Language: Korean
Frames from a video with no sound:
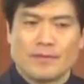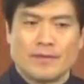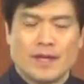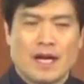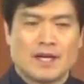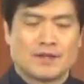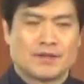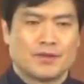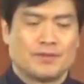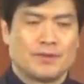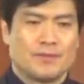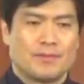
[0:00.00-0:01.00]
나을 수
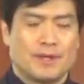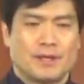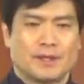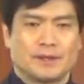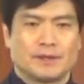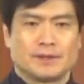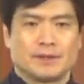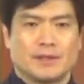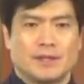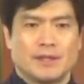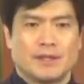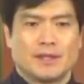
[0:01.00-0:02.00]
없는 병.
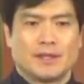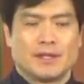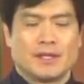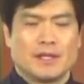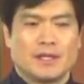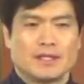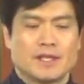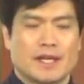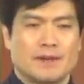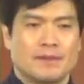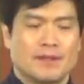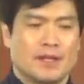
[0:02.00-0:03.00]

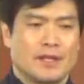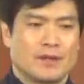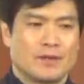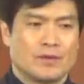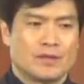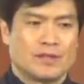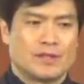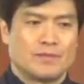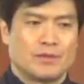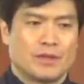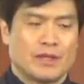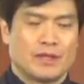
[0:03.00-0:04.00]
사람들이 고치지
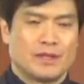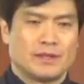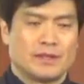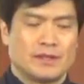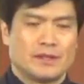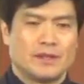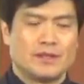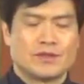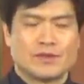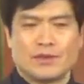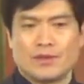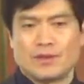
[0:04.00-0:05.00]
못하는 병.
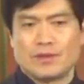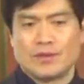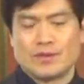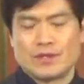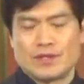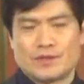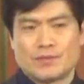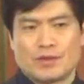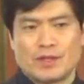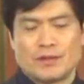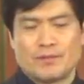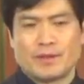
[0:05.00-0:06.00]
의술로 고치지
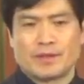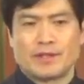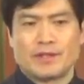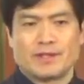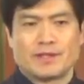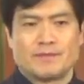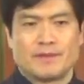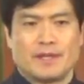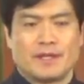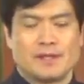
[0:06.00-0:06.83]
못하는 병들이 있습니다.